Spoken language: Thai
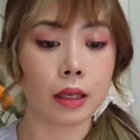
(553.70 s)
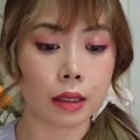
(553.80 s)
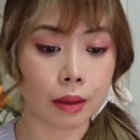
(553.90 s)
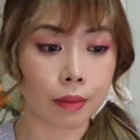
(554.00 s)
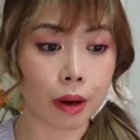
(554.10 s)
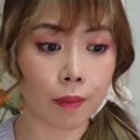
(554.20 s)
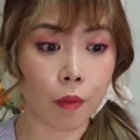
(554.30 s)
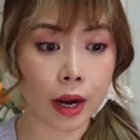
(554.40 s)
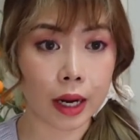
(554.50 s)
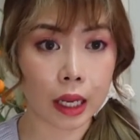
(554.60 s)
สำหรับ
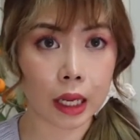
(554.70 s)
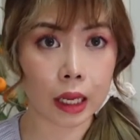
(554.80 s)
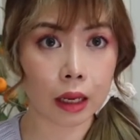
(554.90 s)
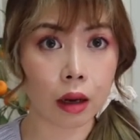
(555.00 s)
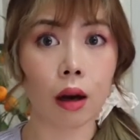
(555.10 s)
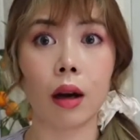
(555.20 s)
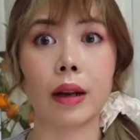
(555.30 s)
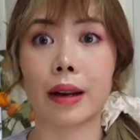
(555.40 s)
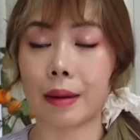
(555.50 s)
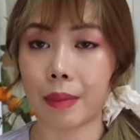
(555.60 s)
วันนี้ก็
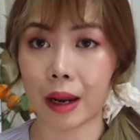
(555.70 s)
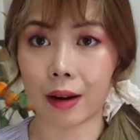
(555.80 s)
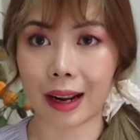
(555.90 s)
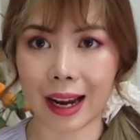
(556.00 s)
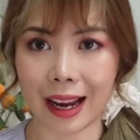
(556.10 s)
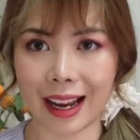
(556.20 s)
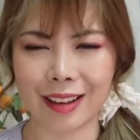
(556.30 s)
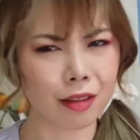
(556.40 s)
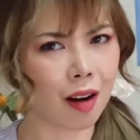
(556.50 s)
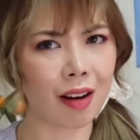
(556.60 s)
เดี๋ยวแนทไปก่อนนะคะ
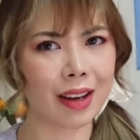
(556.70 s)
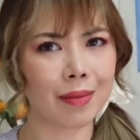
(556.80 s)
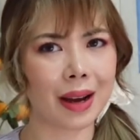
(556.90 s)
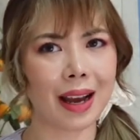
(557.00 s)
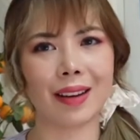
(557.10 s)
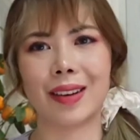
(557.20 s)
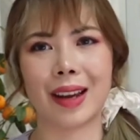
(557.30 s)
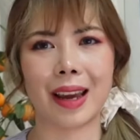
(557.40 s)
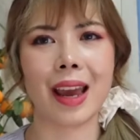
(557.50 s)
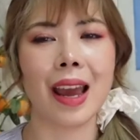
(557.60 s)
ก็เยอะมากโอเค
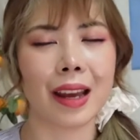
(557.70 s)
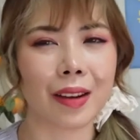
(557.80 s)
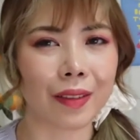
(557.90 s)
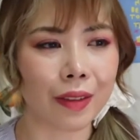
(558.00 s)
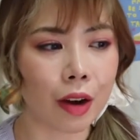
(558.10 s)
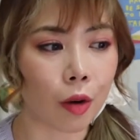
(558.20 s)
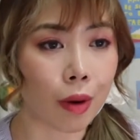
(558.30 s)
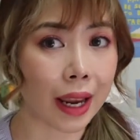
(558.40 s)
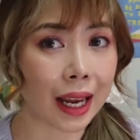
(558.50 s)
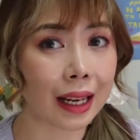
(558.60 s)
เดี๋ยว
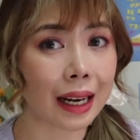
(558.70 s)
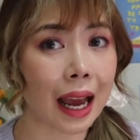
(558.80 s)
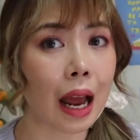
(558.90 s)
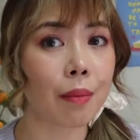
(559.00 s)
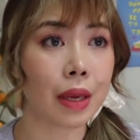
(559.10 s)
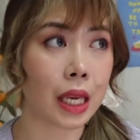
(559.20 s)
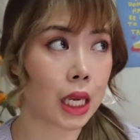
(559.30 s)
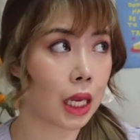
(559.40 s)
ไว้ข้างหน้ามี